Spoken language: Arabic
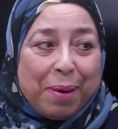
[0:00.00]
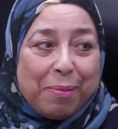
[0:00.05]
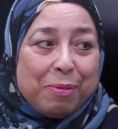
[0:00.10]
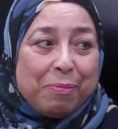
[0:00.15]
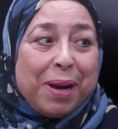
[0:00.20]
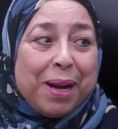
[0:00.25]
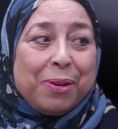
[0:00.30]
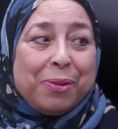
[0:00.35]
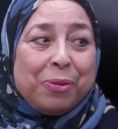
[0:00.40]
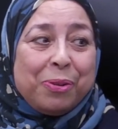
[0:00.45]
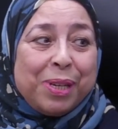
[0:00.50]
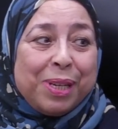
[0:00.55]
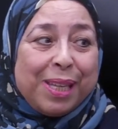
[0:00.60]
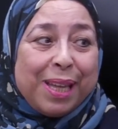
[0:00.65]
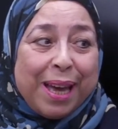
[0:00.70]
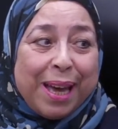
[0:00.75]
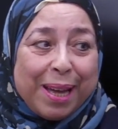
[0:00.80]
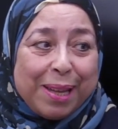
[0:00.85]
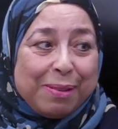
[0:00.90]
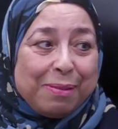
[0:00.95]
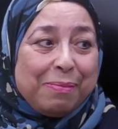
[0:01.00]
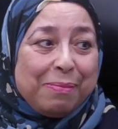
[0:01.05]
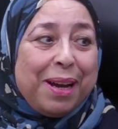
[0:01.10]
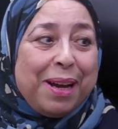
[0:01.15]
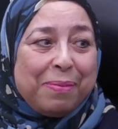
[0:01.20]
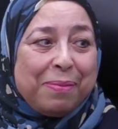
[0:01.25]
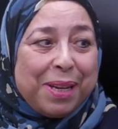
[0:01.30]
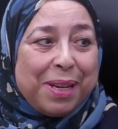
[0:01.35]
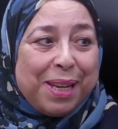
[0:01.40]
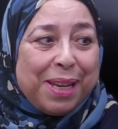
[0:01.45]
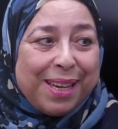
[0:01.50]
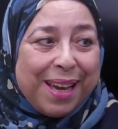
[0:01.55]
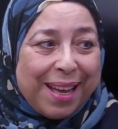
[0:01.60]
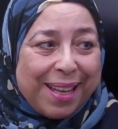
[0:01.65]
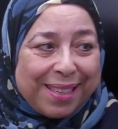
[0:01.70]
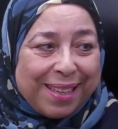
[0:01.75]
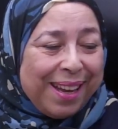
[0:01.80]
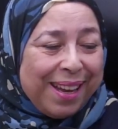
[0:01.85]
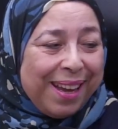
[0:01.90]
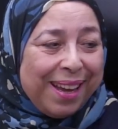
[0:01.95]
ومع الوليدات ومع
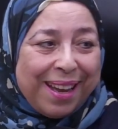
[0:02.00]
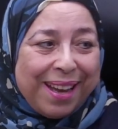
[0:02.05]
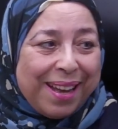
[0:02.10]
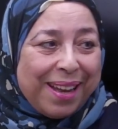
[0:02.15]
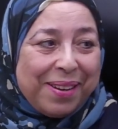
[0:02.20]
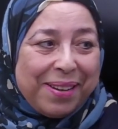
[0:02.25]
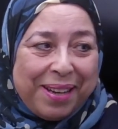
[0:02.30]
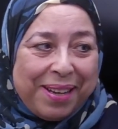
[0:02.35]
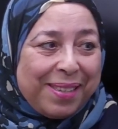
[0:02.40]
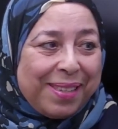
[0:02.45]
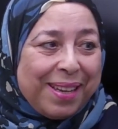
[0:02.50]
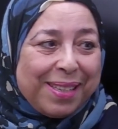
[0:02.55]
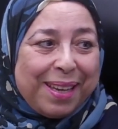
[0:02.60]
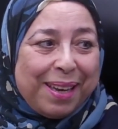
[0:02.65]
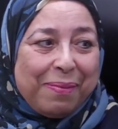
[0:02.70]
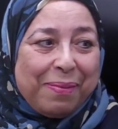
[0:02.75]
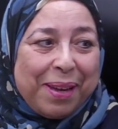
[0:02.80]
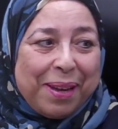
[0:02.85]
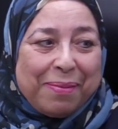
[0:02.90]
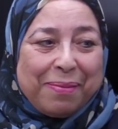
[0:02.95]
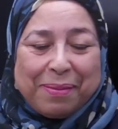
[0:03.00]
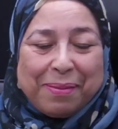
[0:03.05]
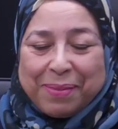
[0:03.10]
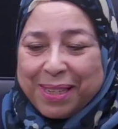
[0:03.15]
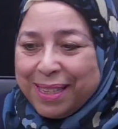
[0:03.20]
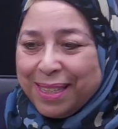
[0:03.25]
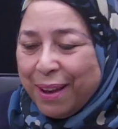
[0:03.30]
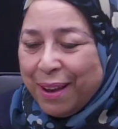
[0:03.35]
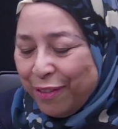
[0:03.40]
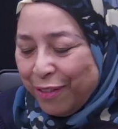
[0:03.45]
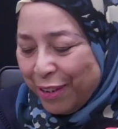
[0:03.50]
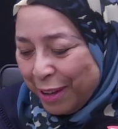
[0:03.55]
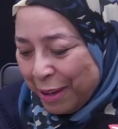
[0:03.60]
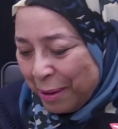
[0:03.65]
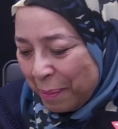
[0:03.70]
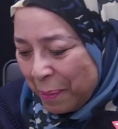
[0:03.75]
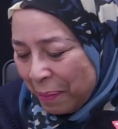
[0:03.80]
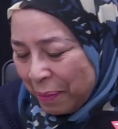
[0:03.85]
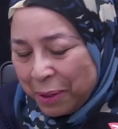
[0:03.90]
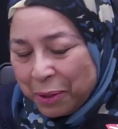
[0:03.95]
البنيات آه، احساس كبير بزاف
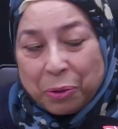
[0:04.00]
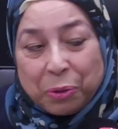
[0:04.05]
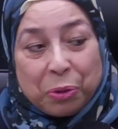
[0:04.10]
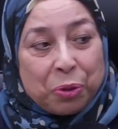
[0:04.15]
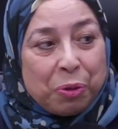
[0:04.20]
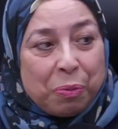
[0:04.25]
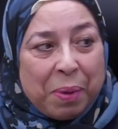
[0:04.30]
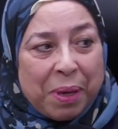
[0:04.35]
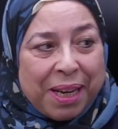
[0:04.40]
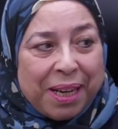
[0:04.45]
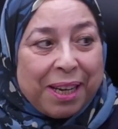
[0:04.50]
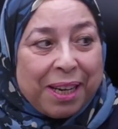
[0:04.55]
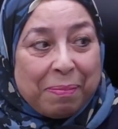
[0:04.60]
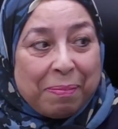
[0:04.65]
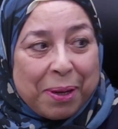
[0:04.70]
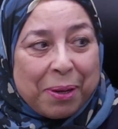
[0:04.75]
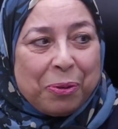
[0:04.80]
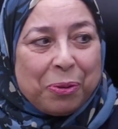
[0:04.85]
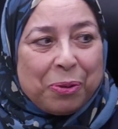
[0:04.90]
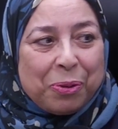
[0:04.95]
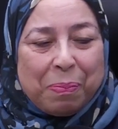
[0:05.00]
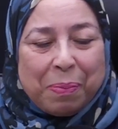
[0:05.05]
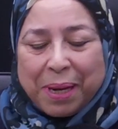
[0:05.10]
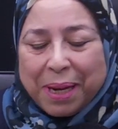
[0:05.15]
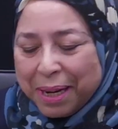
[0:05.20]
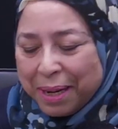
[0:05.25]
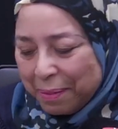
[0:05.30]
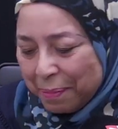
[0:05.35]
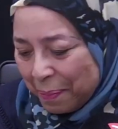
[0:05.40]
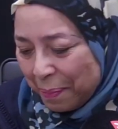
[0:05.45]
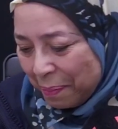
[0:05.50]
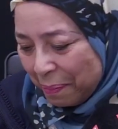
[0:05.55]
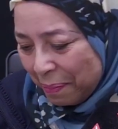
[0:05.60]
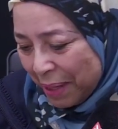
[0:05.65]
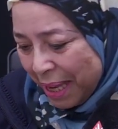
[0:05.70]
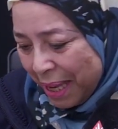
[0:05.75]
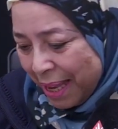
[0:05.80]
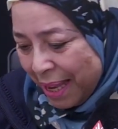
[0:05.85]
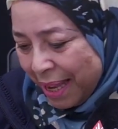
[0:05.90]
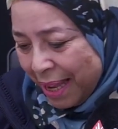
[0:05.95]
وجميل كبير وجميل
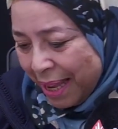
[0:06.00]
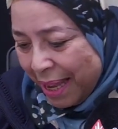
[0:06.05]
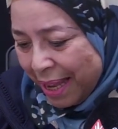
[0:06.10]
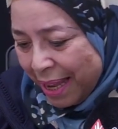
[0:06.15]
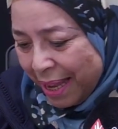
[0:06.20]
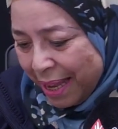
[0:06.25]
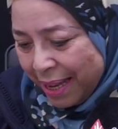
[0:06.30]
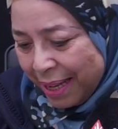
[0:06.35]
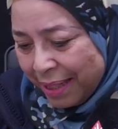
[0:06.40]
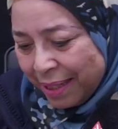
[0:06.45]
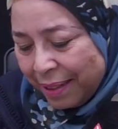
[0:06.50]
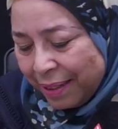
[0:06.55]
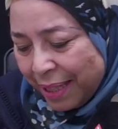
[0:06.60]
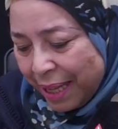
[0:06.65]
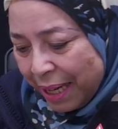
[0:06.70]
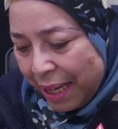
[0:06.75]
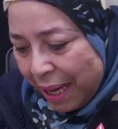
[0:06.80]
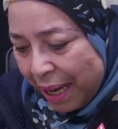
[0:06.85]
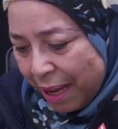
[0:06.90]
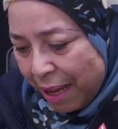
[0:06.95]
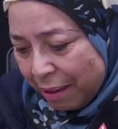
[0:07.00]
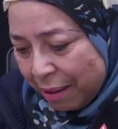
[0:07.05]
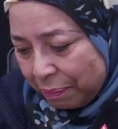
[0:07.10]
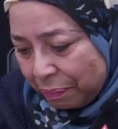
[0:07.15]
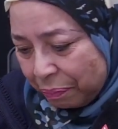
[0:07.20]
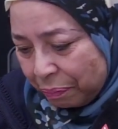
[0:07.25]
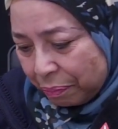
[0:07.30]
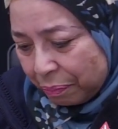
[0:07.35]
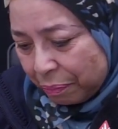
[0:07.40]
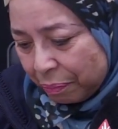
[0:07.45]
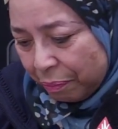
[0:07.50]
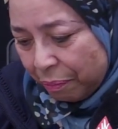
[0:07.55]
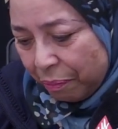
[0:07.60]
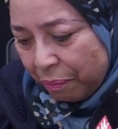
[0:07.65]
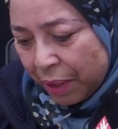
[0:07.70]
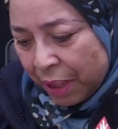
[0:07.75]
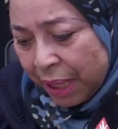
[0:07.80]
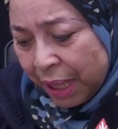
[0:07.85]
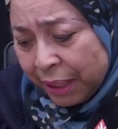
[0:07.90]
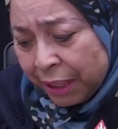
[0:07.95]
اذا الطريقه
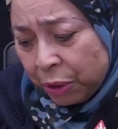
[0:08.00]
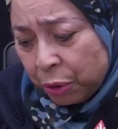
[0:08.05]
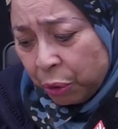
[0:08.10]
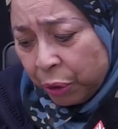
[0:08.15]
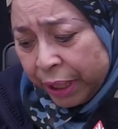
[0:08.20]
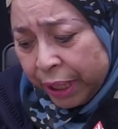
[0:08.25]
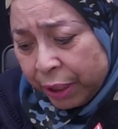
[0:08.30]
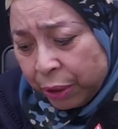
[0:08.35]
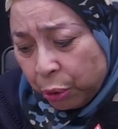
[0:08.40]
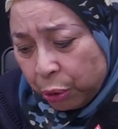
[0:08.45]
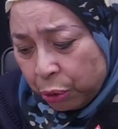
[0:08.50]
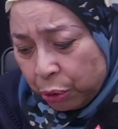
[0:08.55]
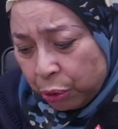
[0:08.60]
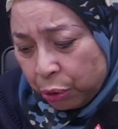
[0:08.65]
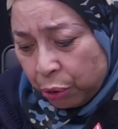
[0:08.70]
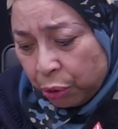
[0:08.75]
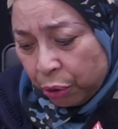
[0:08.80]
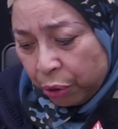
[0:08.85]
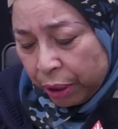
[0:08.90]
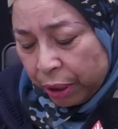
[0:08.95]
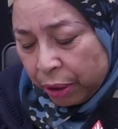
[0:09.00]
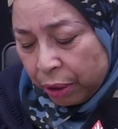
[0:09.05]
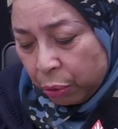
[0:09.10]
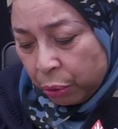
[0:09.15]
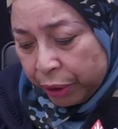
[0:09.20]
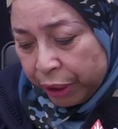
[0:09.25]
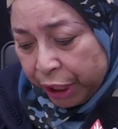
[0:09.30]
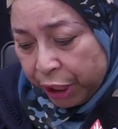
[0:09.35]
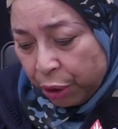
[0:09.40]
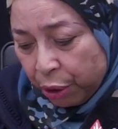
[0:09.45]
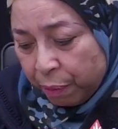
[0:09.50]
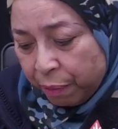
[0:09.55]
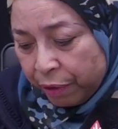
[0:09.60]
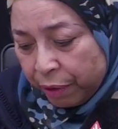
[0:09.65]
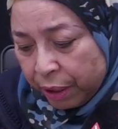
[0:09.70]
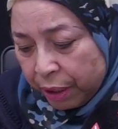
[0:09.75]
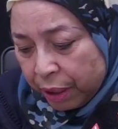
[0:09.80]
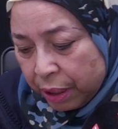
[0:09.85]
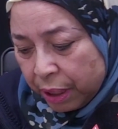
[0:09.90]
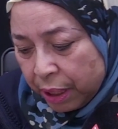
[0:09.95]
غادي توضعيها دوك الطيور وضعيهم
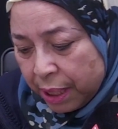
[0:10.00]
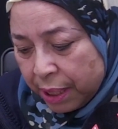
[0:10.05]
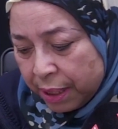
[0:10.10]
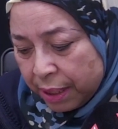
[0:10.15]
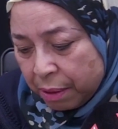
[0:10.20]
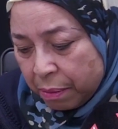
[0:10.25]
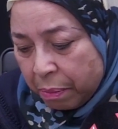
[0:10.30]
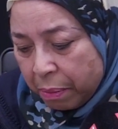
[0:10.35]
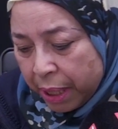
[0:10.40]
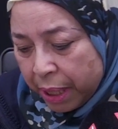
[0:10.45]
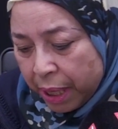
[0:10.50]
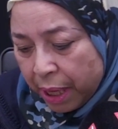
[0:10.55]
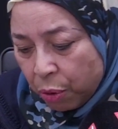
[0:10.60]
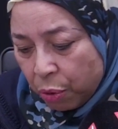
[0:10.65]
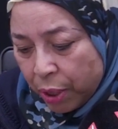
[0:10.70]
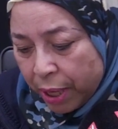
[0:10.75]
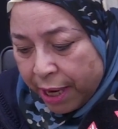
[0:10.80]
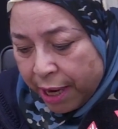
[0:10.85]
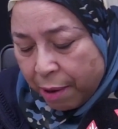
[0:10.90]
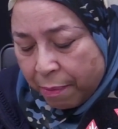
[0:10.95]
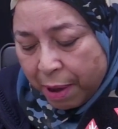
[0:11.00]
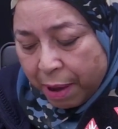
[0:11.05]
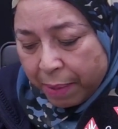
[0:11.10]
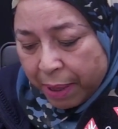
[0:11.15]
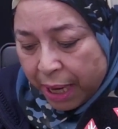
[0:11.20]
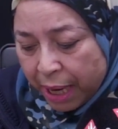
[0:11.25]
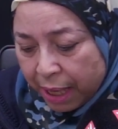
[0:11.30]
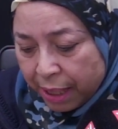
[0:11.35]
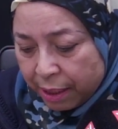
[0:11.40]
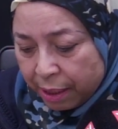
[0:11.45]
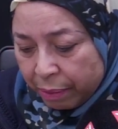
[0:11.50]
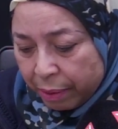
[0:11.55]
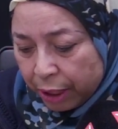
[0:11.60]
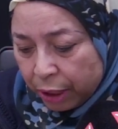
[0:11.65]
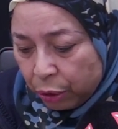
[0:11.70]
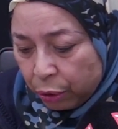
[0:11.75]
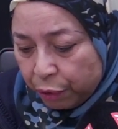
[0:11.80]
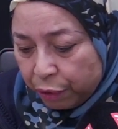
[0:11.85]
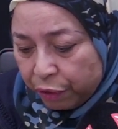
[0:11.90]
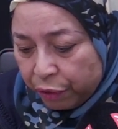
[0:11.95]
في ديال السمان او الحمام على حسب اللي
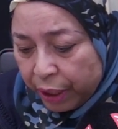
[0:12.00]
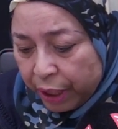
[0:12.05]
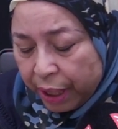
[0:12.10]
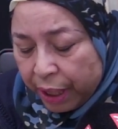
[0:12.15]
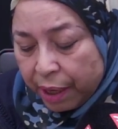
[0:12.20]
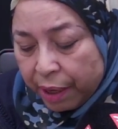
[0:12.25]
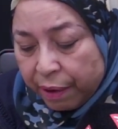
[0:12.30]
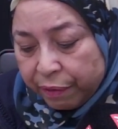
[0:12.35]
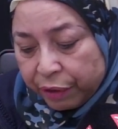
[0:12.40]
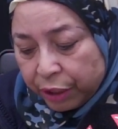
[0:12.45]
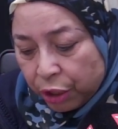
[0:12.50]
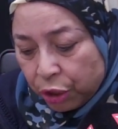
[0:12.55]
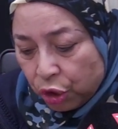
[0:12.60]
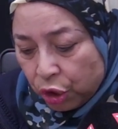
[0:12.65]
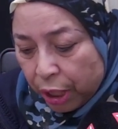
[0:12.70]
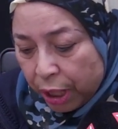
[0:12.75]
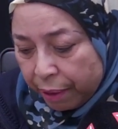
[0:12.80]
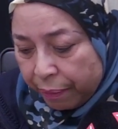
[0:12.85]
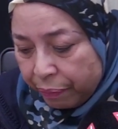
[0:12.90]
توفر في الطنجره